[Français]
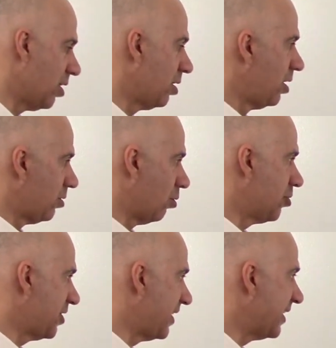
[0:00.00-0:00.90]
Là. Donc,
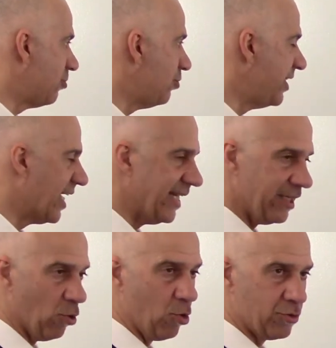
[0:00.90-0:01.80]
ça, c'est étudié dans les
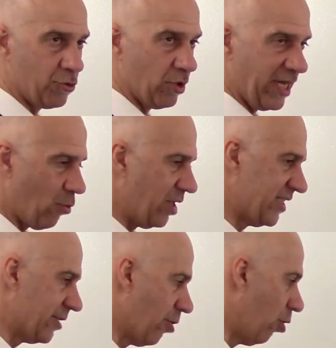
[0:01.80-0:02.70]
cours sur la
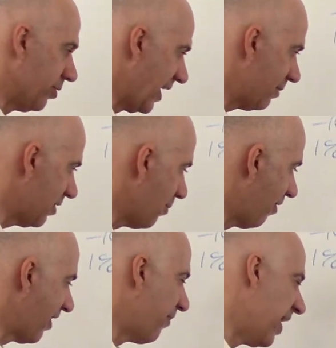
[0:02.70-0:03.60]
croissance de long terme, qui n'est pas
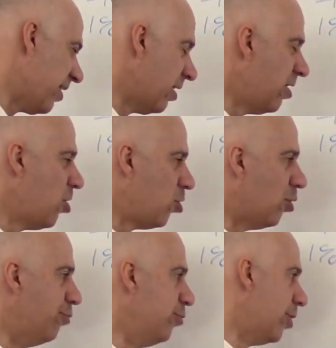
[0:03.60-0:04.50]
vraiment
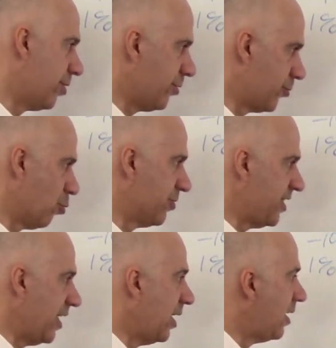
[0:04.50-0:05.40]
le, but de, de ce cours-ci.